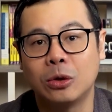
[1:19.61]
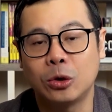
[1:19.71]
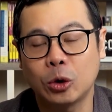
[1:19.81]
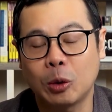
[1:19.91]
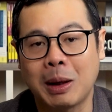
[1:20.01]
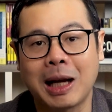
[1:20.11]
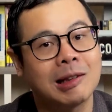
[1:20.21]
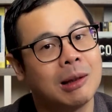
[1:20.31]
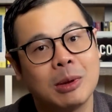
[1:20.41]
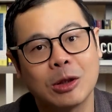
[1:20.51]
untuk
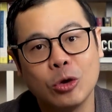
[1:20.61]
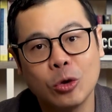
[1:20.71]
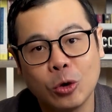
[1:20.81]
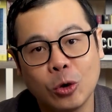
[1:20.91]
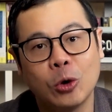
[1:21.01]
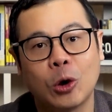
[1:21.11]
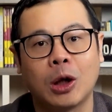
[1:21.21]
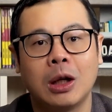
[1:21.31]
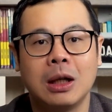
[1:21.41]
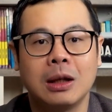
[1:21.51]
merasa bersyukur,